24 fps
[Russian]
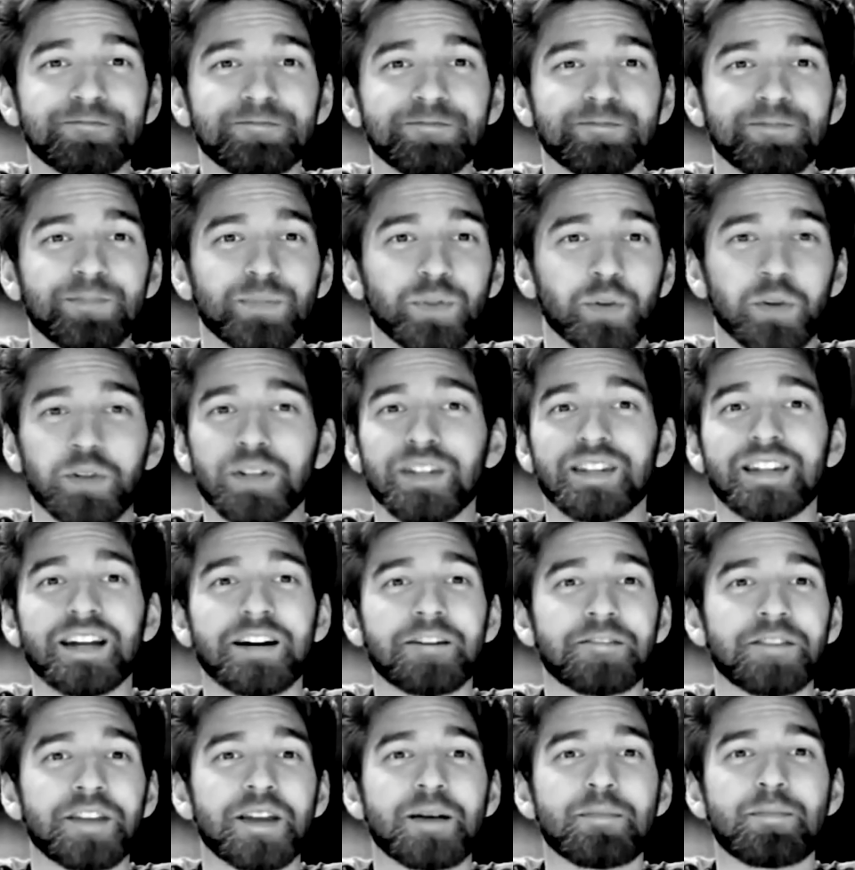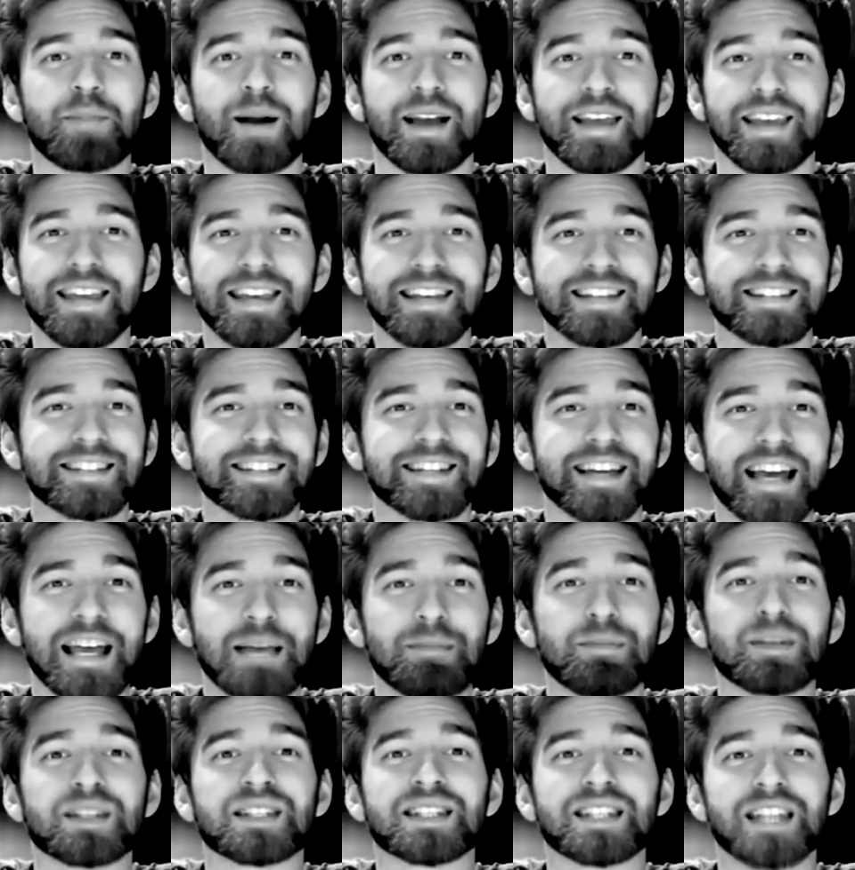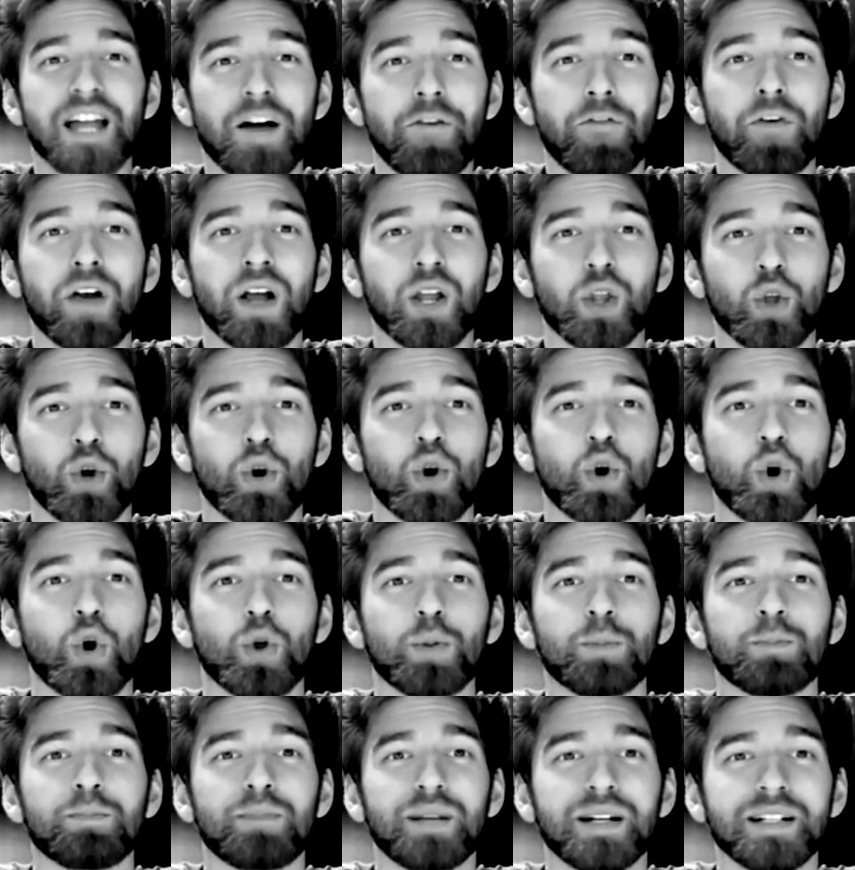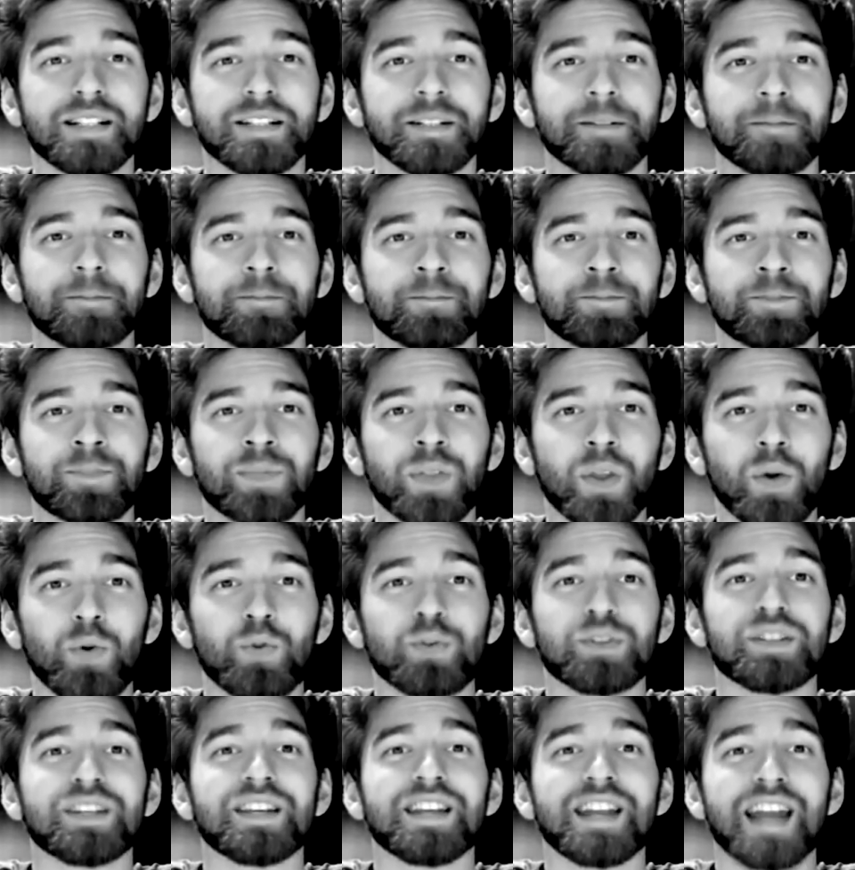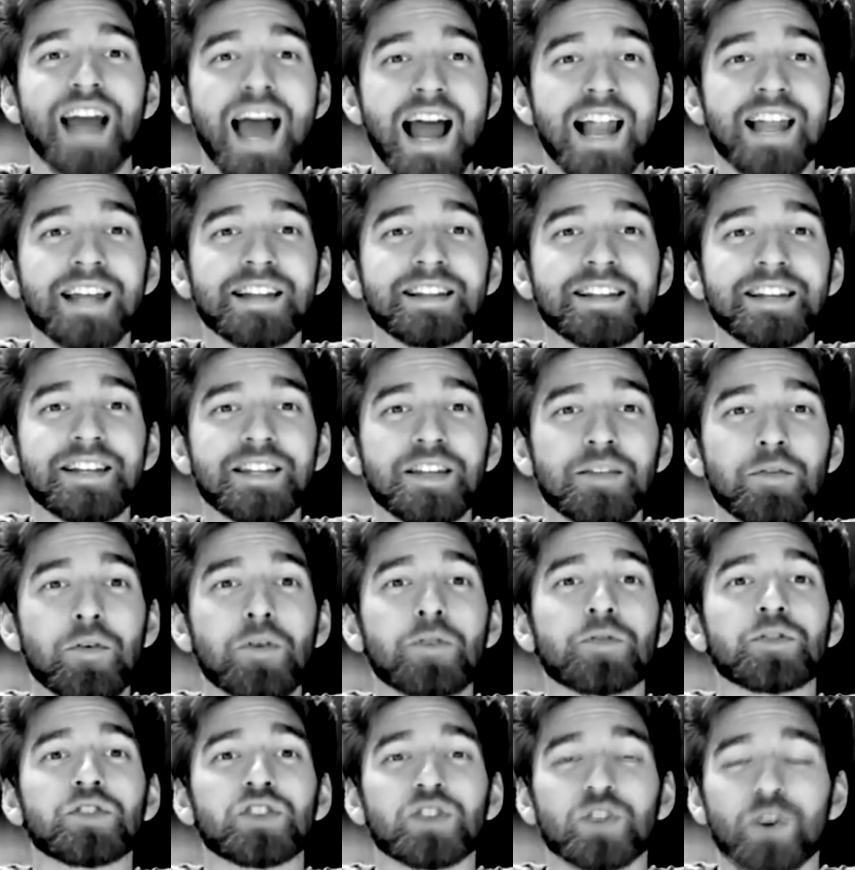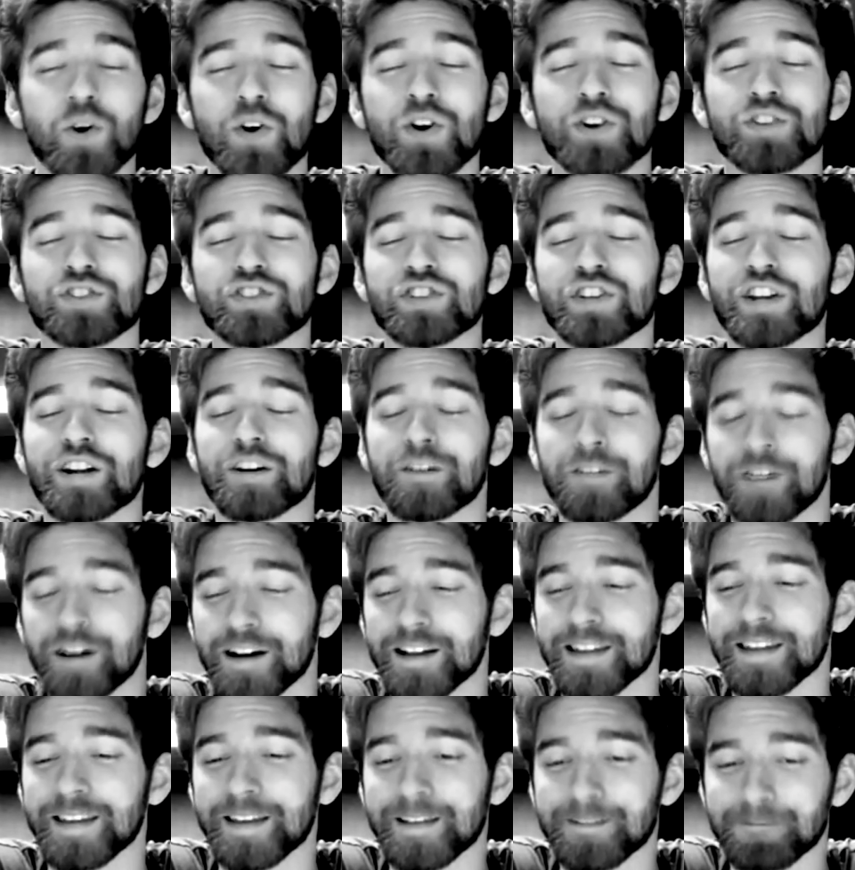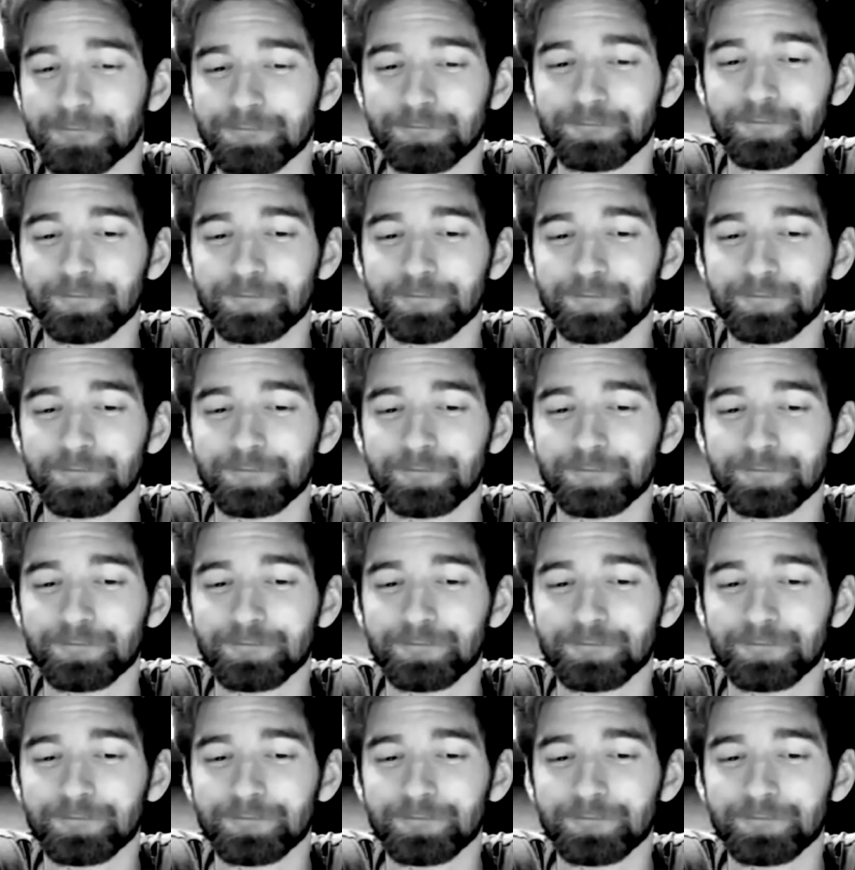то недавняя поездка и места, в которых он был, утеряли для него все очарование.